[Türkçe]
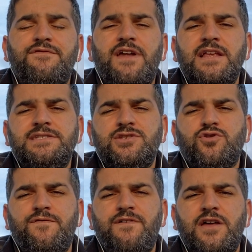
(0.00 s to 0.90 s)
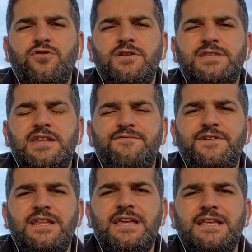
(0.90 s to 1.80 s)
Francesco Farioli
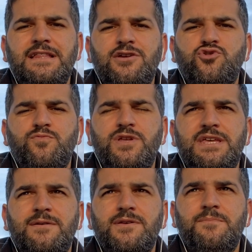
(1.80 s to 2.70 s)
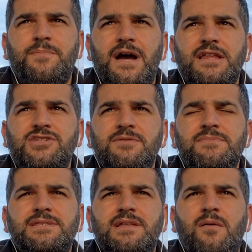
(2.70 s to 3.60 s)
tarafıyla ilgili de şu bilgiyi
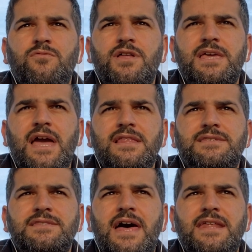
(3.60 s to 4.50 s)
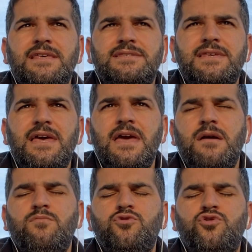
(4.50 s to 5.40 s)
paylaşayım. İstanbul'da kendisi neredeyse
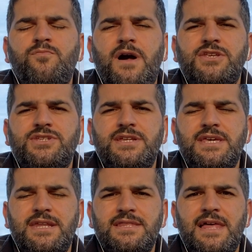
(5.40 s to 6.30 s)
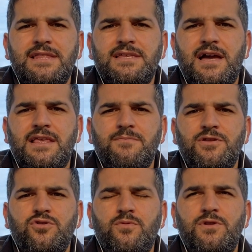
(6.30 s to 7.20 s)
bütün maçları yerinden takip
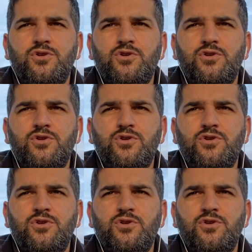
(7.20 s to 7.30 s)
ediyor.